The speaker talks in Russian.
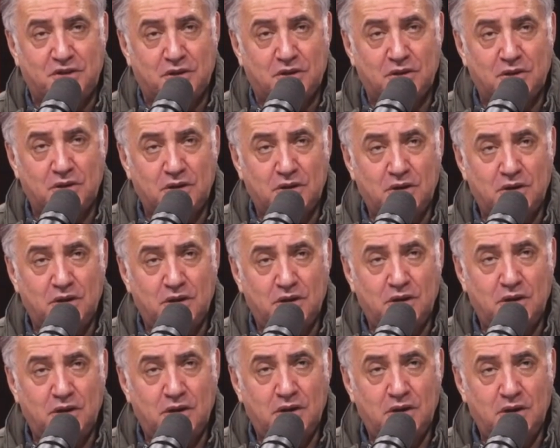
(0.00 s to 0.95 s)
ее.
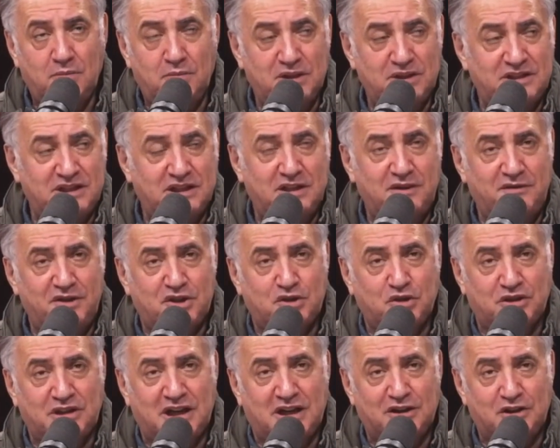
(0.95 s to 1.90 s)
Мы делаем вид,
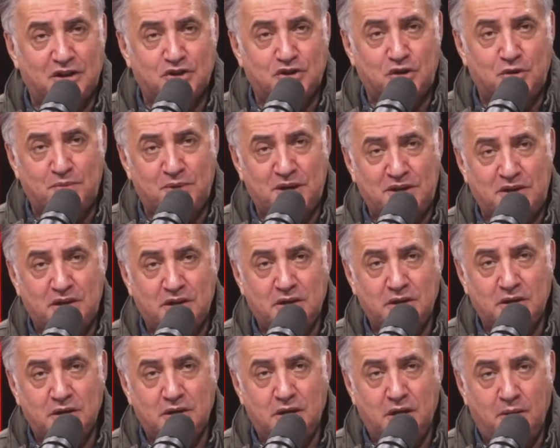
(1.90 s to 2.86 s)
что так и должно быть.
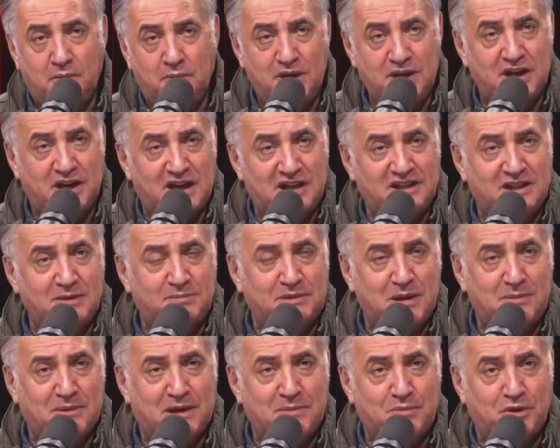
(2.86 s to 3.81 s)
Мы не хотим
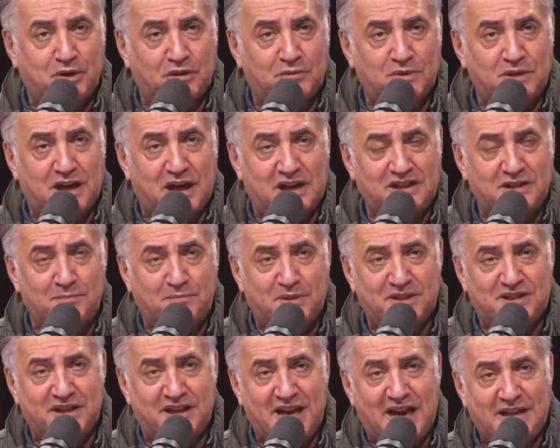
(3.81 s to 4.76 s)
там работать. Мы хотим
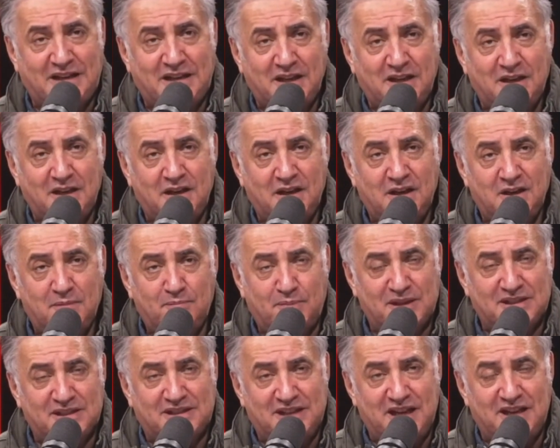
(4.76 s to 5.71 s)
потерять
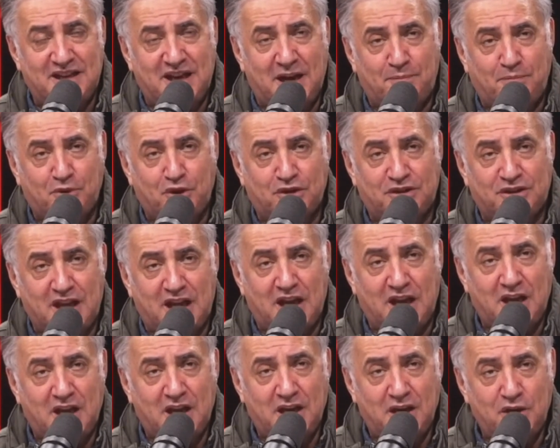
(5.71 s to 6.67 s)
последний оплот
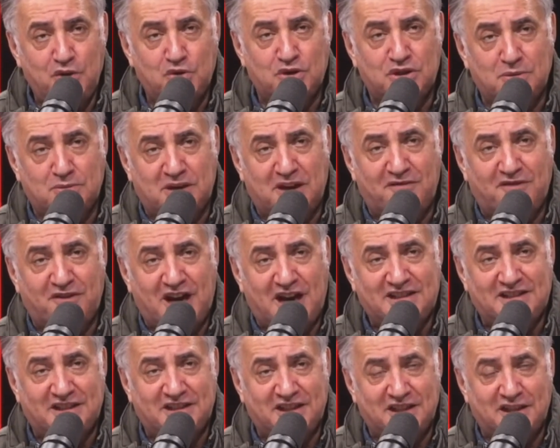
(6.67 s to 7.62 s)
на Южном
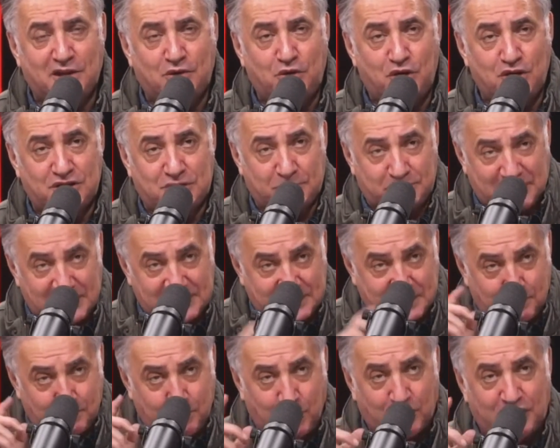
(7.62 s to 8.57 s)
Кавказе, где находится, до
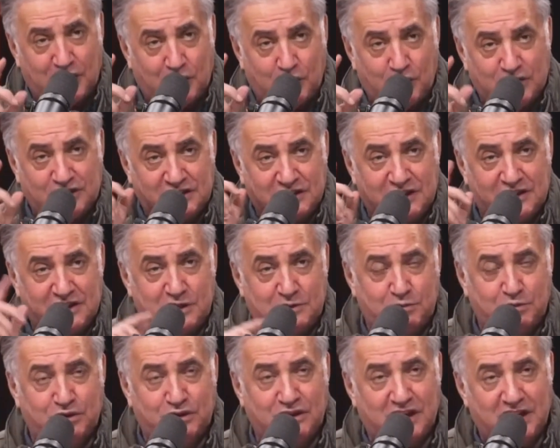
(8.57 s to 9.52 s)
сих пор находится, надеюсь,
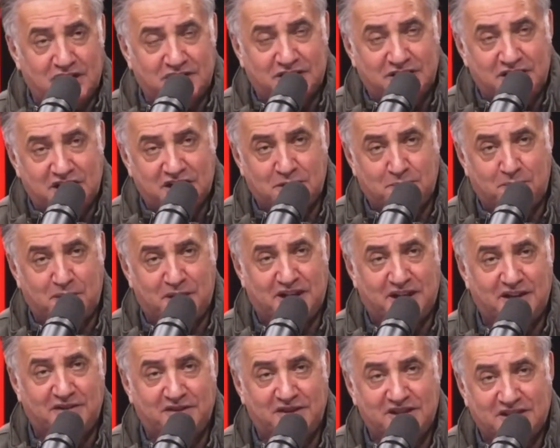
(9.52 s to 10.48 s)
будут находиться наши
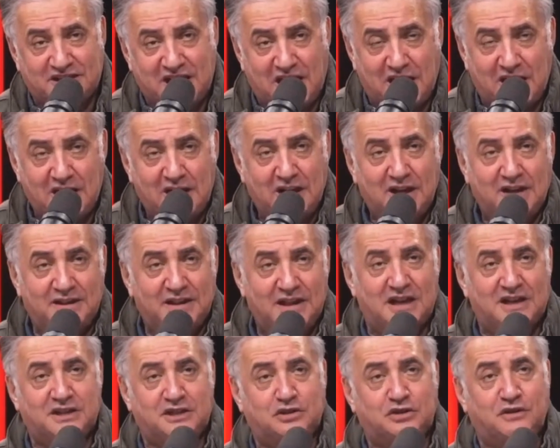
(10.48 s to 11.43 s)
войска, наша